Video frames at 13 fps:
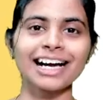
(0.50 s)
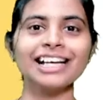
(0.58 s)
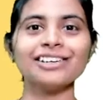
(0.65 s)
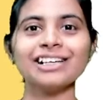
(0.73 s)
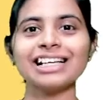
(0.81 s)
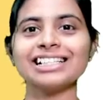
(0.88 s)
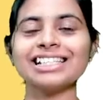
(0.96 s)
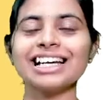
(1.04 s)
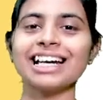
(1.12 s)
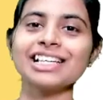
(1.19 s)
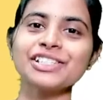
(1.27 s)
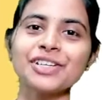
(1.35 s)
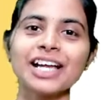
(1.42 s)
ஹலோ டென்ஸ்
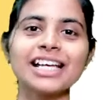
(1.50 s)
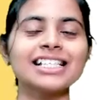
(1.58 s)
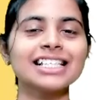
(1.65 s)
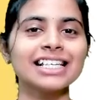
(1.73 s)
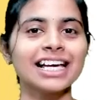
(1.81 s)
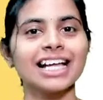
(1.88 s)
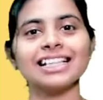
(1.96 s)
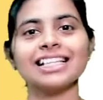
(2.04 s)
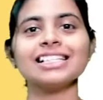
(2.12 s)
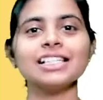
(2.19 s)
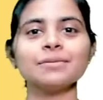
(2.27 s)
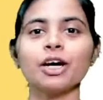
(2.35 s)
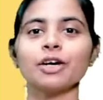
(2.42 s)
சேனல் ஸ்டூடெண்ட்ஸ்
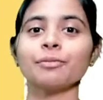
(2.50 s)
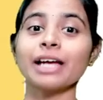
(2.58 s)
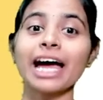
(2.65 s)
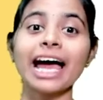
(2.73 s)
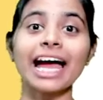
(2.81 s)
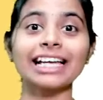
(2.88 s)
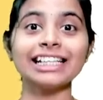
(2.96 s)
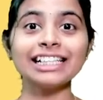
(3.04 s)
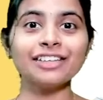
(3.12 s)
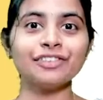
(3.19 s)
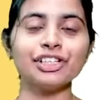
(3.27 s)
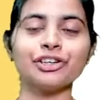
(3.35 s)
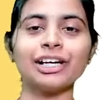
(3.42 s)
திஸ் இஸ் பானுப்ரியா அண்ட்
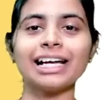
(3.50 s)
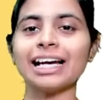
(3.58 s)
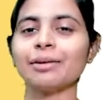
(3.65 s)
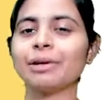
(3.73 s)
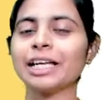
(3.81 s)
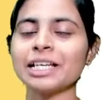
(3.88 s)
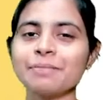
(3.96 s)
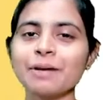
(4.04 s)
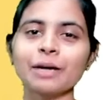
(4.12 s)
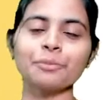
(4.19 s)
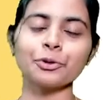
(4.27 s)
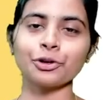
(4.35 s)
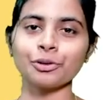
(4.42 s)
இந்த வீடியோவில் நம்ம என்ன
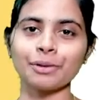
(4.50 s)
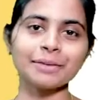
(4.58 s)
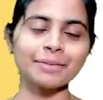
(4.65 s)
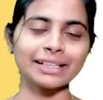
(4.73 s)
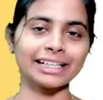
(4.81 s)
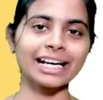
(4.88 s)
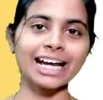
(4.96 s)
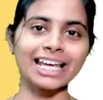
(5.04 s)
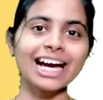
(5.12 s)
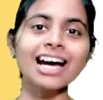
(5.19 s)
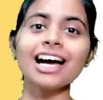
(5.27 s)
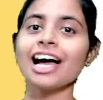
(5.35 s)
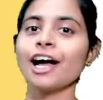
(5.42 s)
பார்க்க போகிறோம் அப்படின்னு பார்த்தீங்கன்னா
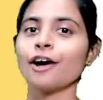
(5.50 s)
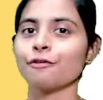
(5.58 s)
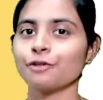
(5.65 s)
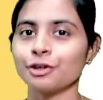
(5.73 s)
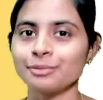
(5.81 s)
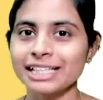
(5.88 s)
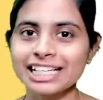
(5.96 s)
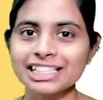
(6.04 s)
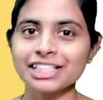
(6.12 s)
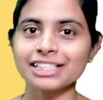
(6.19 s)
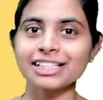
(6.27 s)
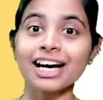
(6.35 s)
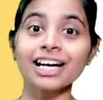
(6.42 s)
யா ஃபார்முலா
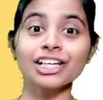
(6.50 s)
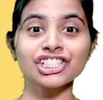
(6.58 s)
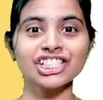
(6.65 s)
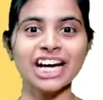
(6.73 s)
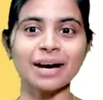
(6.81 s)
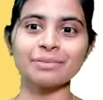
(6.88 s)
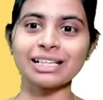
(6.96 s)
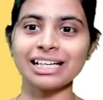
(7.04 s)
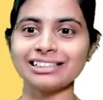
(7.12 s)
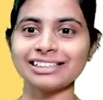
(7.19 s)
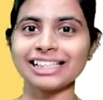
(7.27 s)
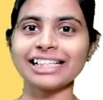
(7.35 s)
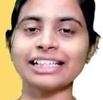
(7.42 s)
ஷீட் தான் சாப்டர்
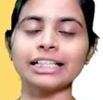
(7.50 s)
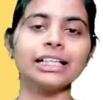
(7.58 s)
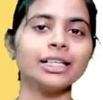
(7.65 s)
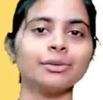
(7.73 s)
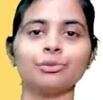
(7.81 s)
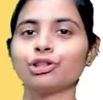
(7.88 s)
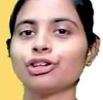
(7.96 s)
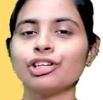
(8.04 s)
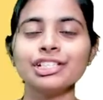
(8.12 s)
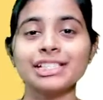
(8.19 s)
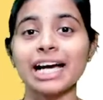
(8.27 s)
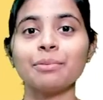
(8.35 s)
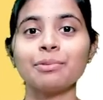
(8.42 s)
த்ரீக்கு பிகாஸ்
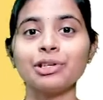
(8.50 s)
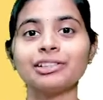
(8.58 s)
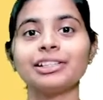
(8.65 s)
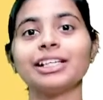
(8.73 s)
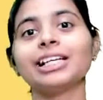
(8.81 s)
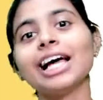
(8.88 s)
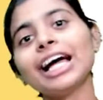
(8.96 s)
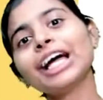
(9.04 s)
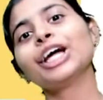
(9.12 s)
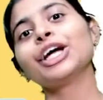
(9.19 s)
சாப்டர் த்ரீல